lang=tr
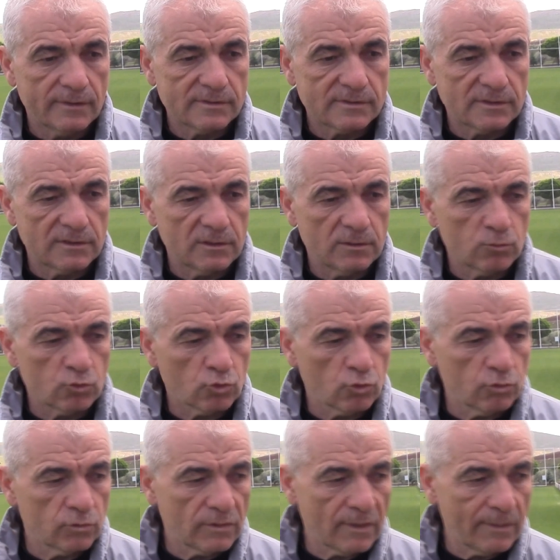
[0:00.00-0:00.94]
İstediğimiz
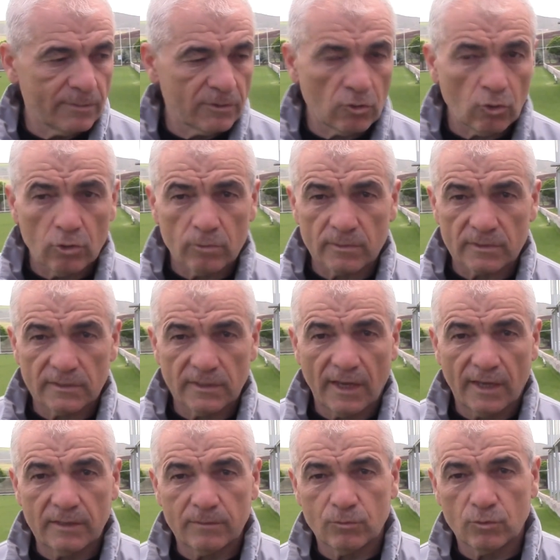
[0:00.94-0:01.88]
oyun tabii ki olmadı.
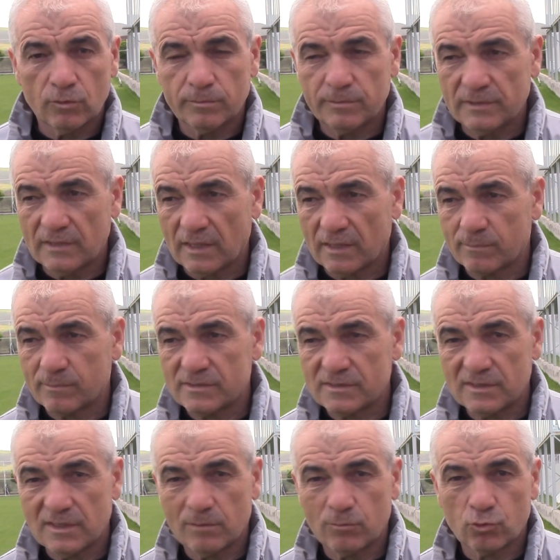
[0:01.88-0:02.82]
Yani bu bir tek
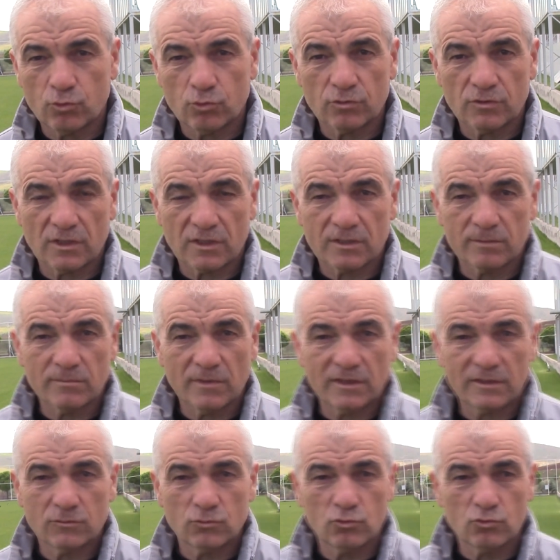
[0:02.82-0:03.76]
biz değil. Bütün
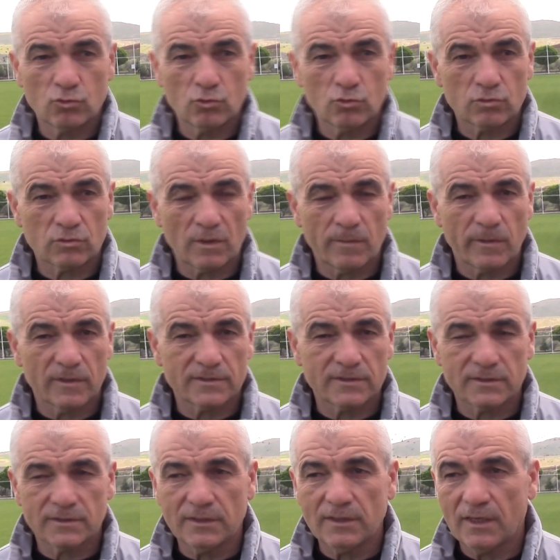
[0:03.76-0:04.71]
takımlar yüzde yüz tam
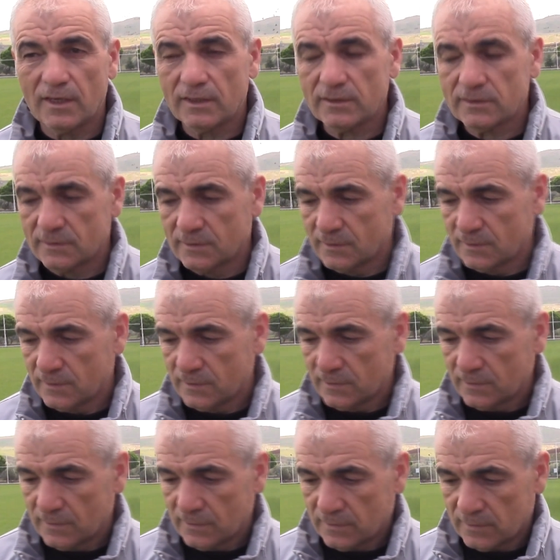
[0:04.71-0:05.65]
hazır değiller.
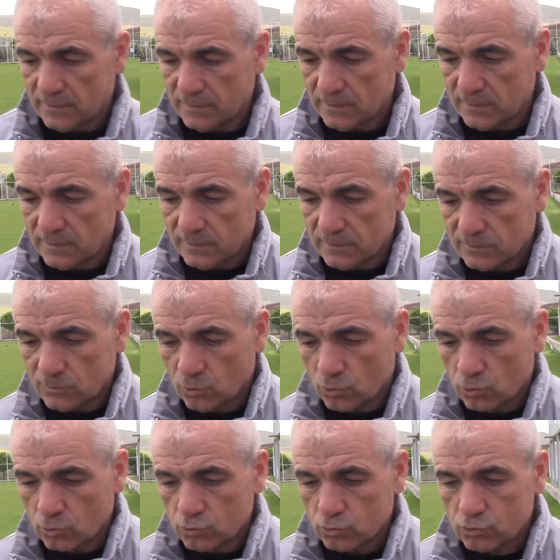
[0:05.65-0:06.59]
Ee,
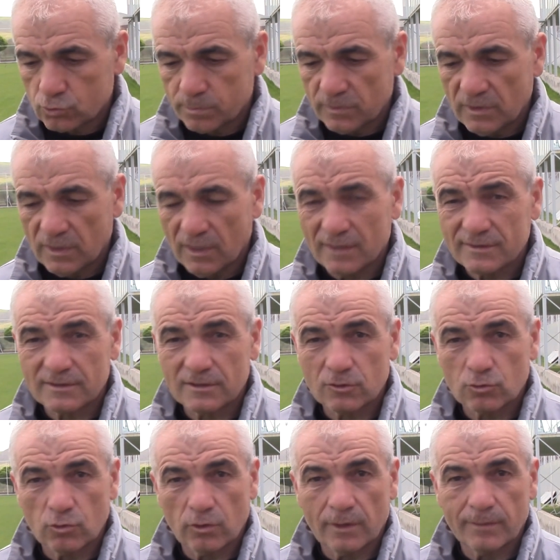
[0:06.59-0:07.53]
doğru dürüst bir
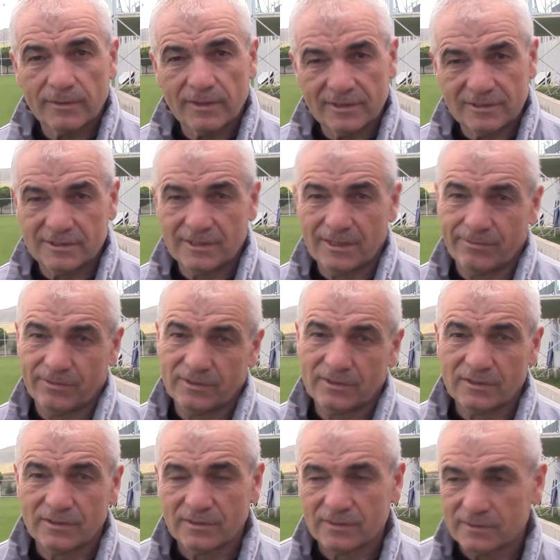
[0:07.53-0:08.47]
hazırlık dönemi
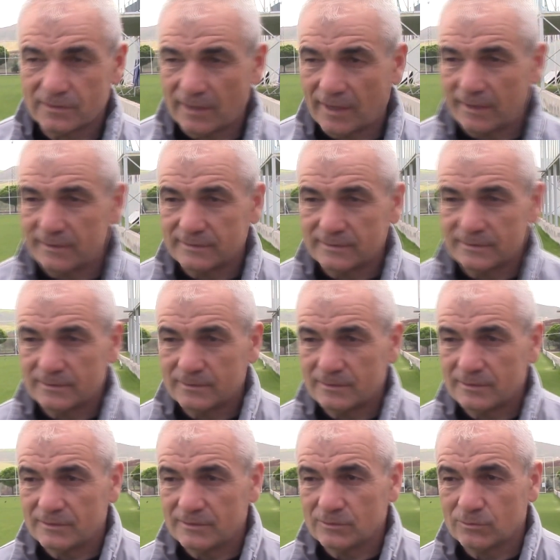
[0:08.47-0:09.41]
geçiremedik. Yani e,
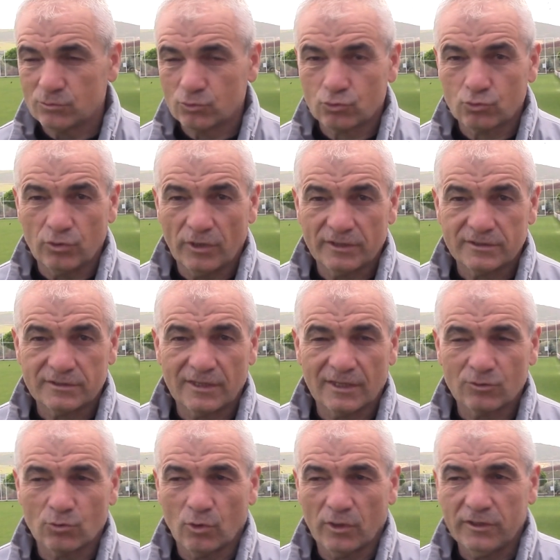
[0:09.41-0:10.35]
bu
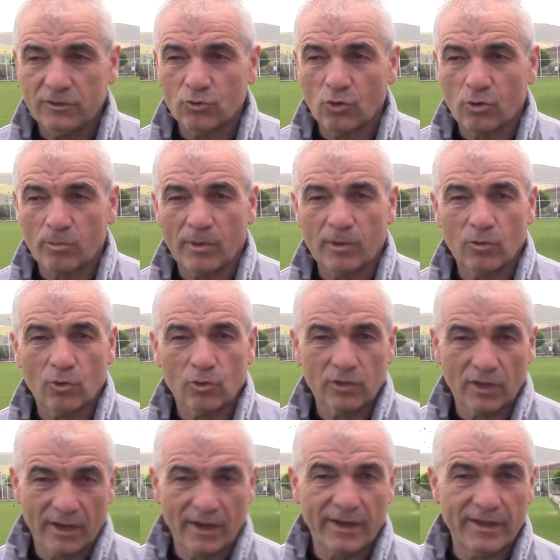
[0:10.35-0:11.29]
süreçten dolayı normal. O
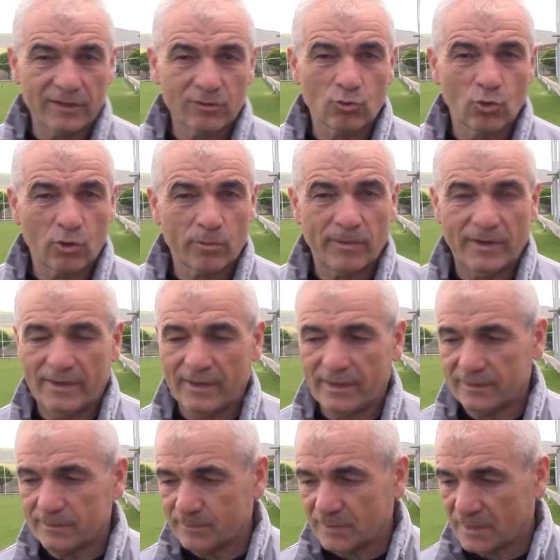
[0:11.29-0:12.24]
da gayet normal
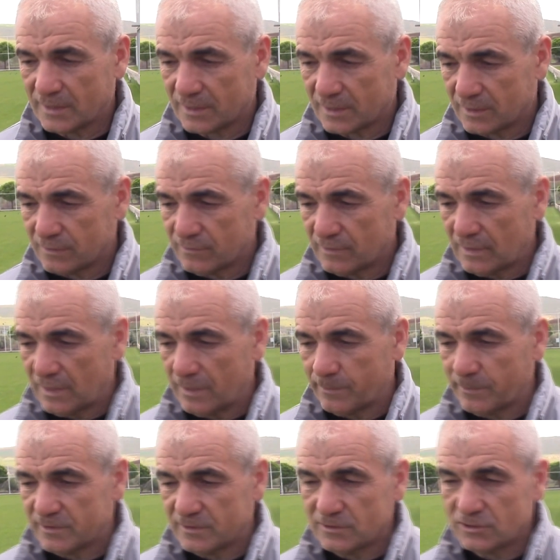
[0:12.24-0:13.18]
yani bir karar
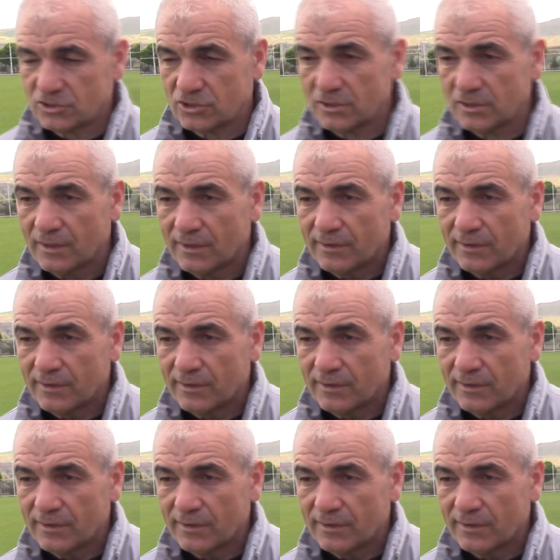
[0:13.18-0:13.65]
verilemediği için.